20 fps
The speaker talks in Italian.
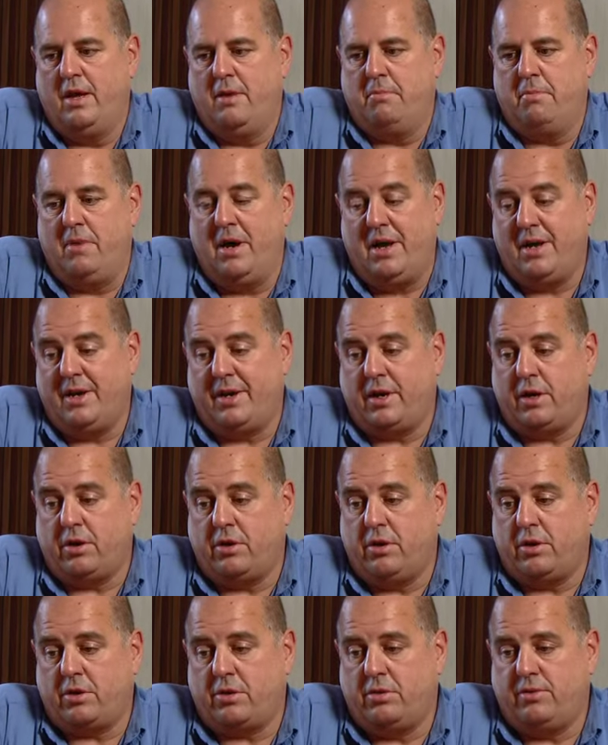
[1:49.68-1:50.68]
Ma il
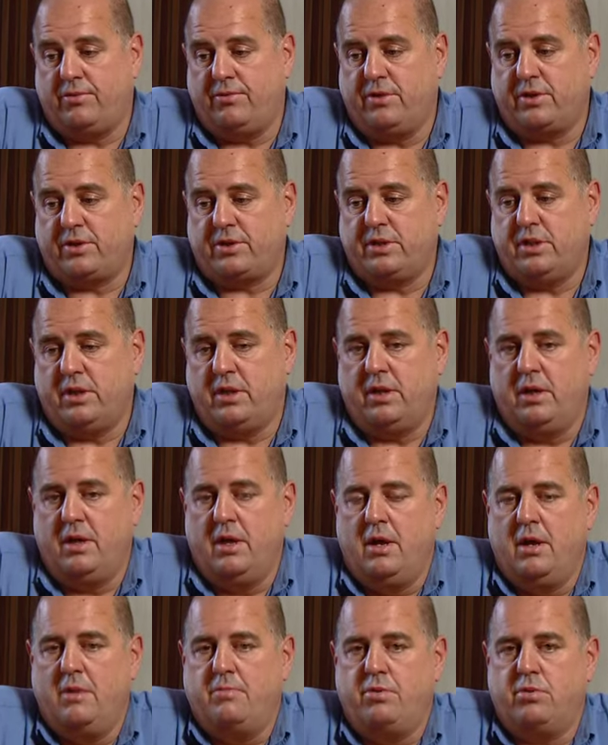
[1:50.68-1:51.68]
ricordo forse
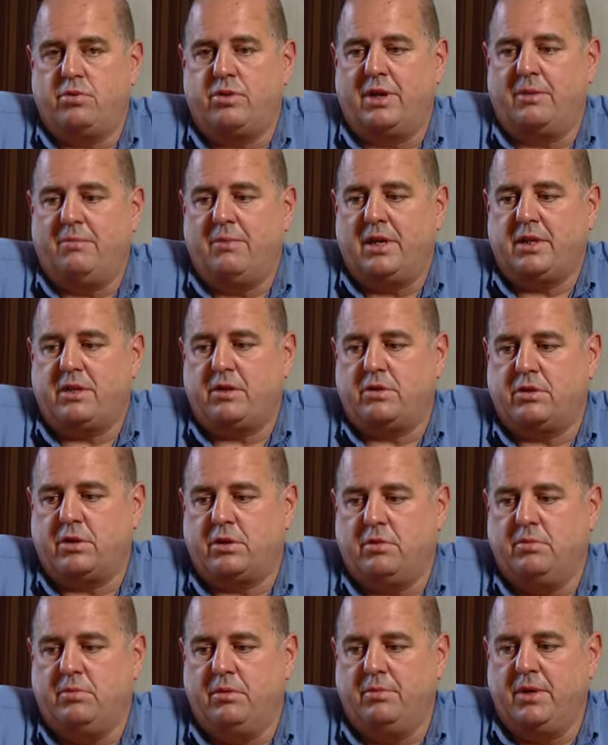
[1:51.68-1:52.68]
più drammatico è
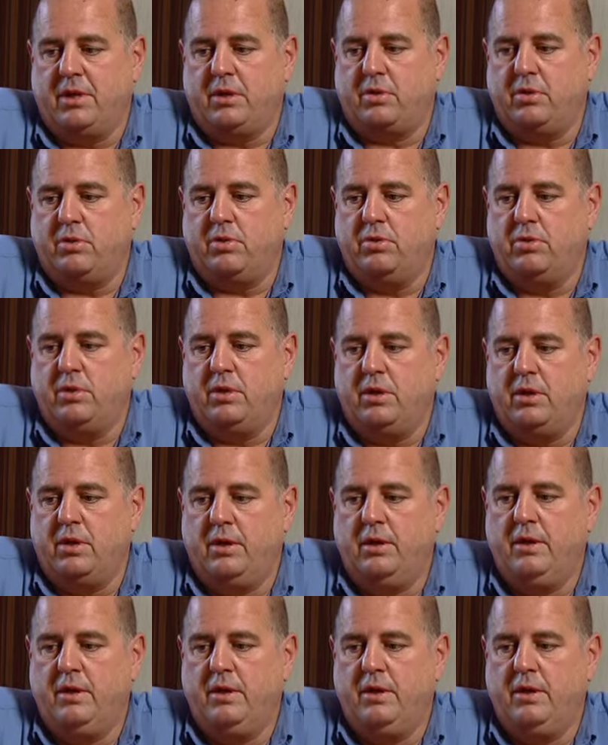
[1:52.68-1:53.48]
stato il momento in cui